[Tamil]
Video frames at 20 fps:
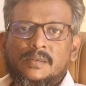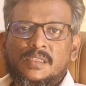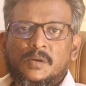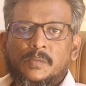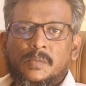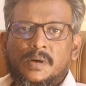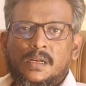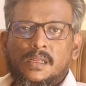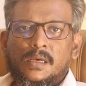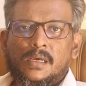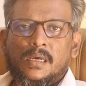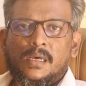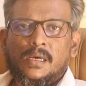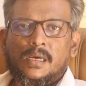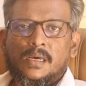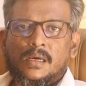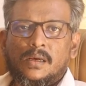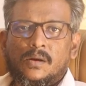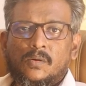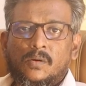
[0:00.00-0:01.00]
விதமான
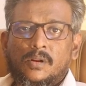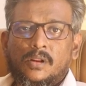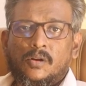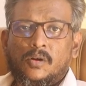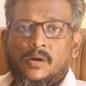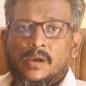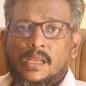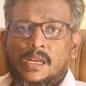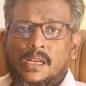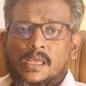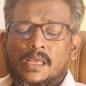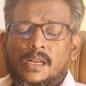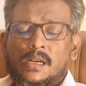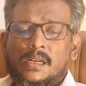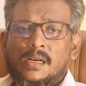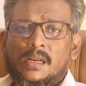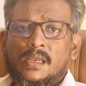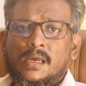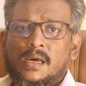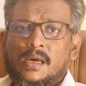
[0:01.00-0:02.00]
குடிநோயாளிகள்
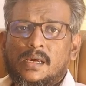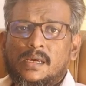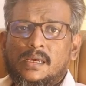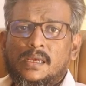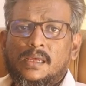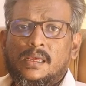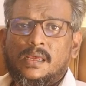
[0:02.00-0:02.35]
இருக்காங்க